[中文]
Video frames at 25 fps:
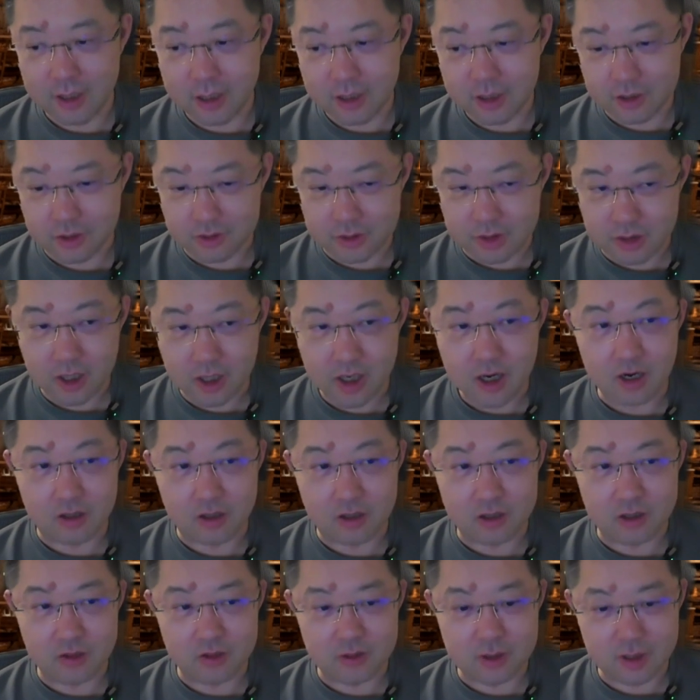手机号、
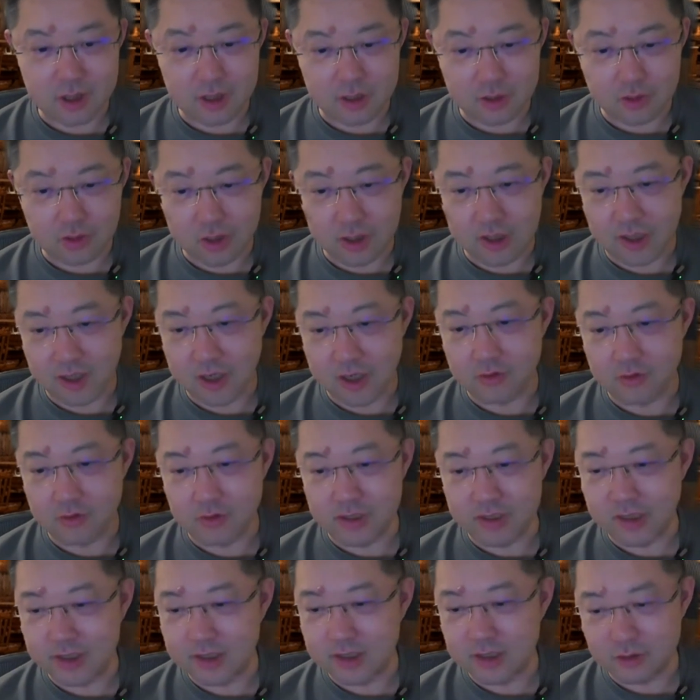手机上装了哪些软
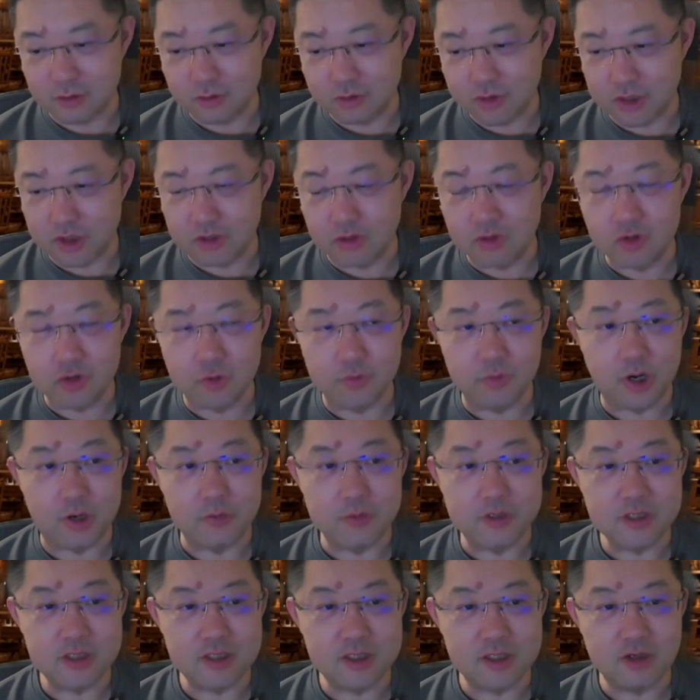件，这些东西都是保
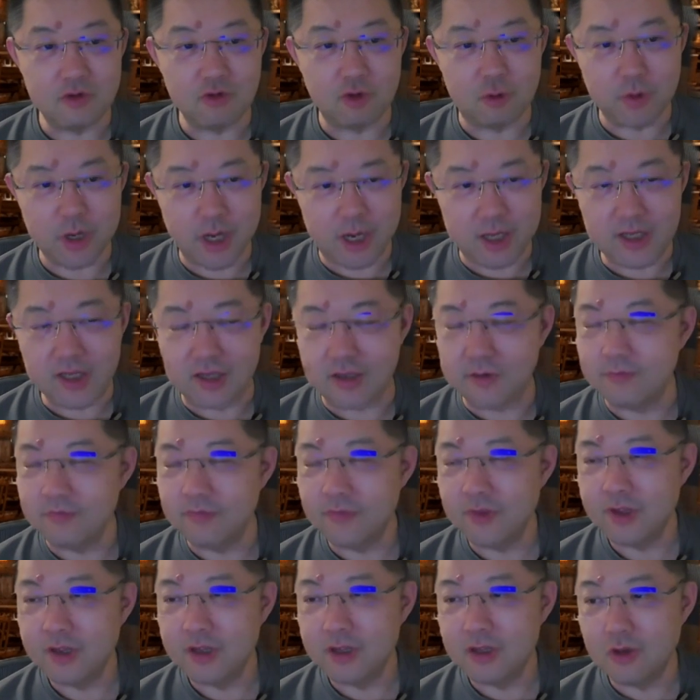密信息，我不给你，
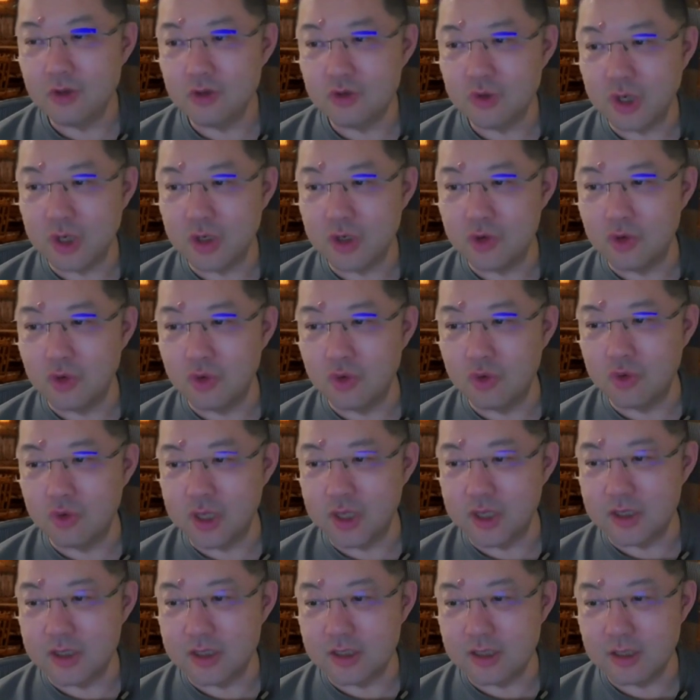都算是用户
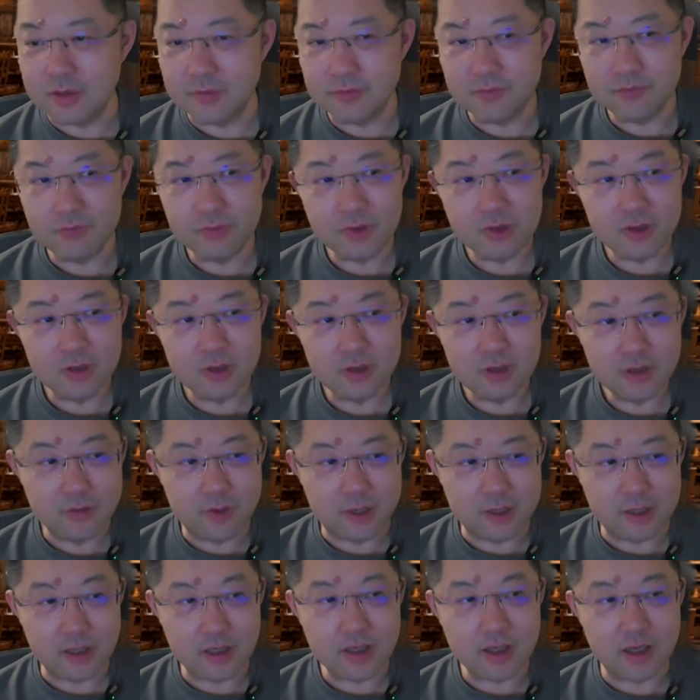隐私。
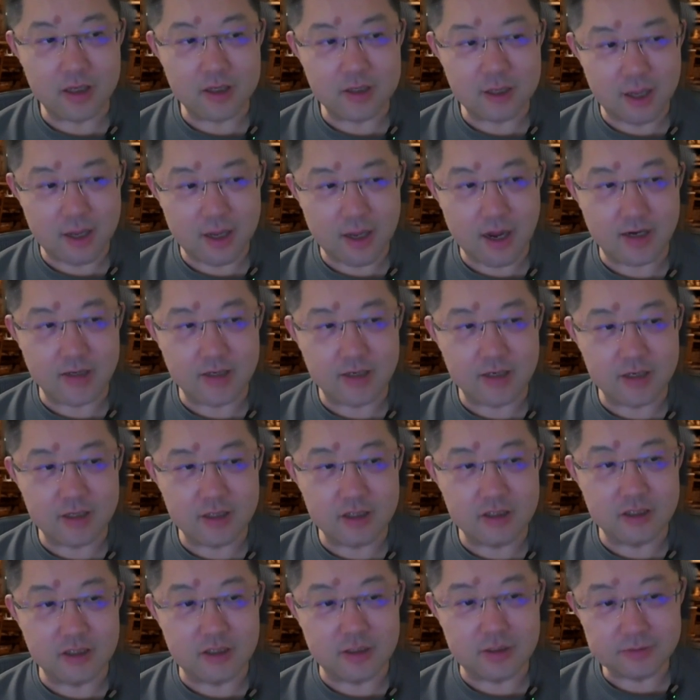他也是在干这个
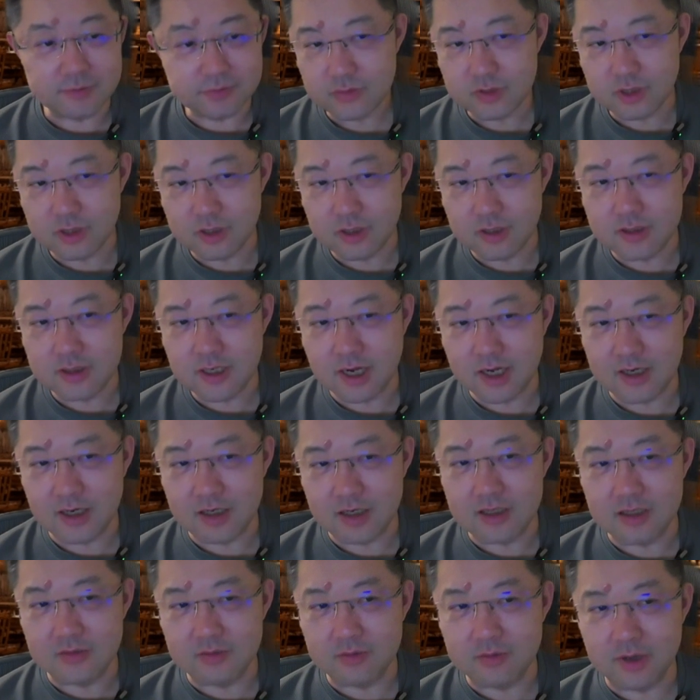事情，那他差
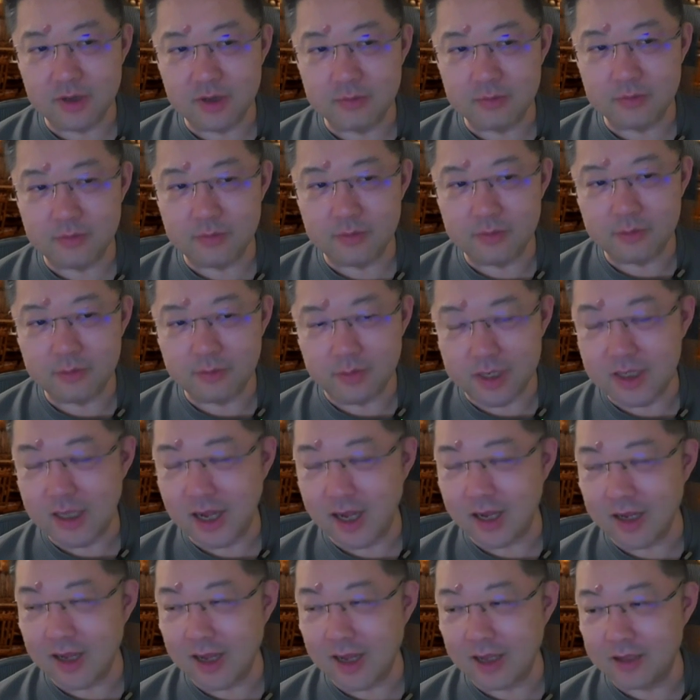点怎么把
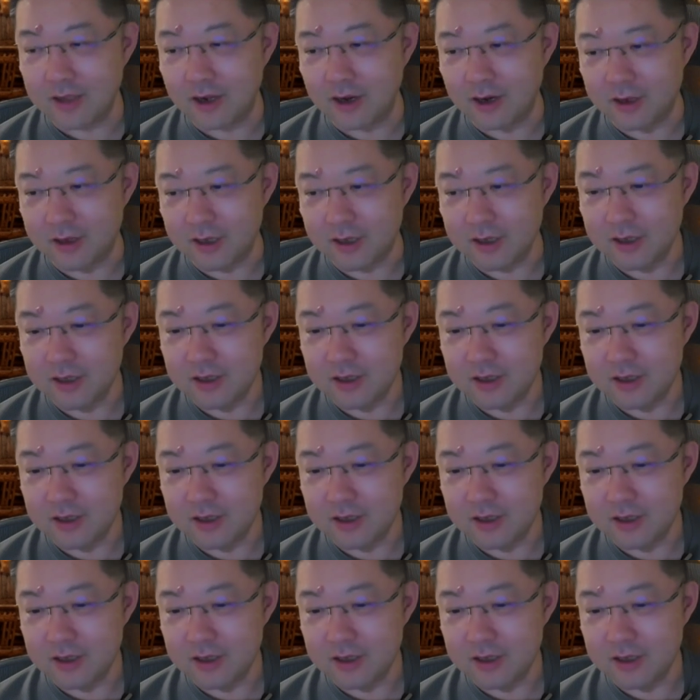Meta 干掉了呢？